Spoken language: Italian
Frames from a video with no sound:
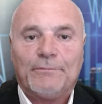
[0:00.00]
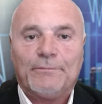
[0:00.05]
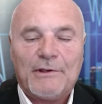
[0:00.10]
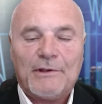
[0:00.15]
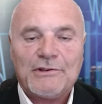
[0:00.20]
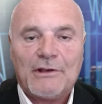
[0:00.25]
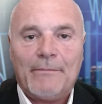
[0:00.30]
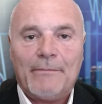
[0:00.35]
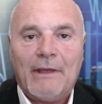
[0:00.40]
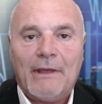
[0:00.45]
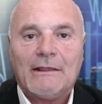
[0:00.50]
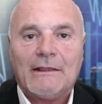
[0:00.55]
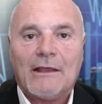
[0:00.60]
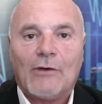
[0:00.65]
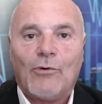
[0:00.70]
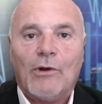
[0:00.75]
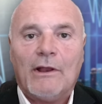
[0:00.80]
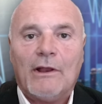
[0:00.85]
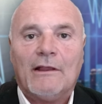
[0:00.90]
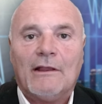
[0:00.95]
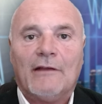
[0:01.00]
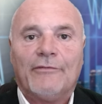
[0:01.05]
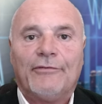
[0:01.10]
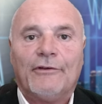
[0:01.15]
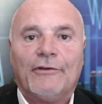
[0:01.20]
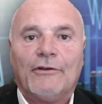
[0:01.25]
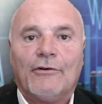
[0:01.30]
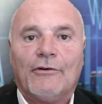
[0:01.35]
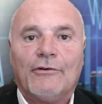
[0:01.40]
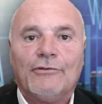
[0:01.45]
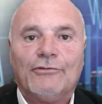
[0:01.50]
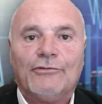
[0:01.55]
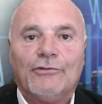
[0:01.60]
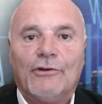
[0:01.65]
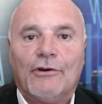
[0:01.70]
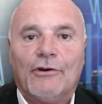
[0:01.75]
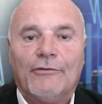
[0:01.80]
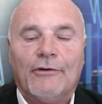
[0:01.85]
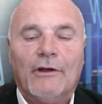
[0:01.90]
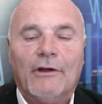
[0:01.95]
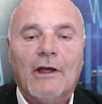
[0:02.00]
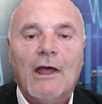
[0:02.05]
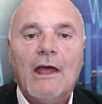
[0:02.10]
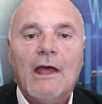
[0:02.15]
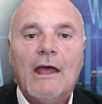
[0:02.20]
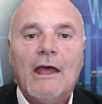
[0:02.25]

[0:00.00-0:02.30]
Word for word: specialmente quelli della Federal Reserve,